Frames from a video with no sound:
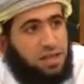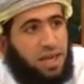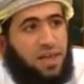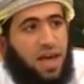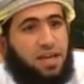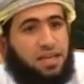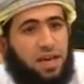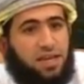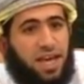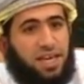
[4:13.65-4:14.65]
كذلك
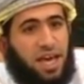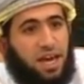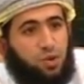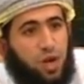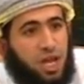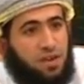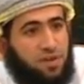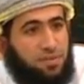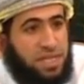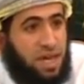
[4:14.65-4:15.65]
إذا كانت هناك
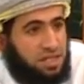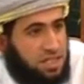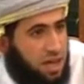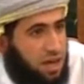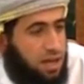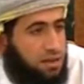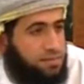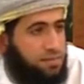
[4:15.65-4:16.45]
في البيت حصالة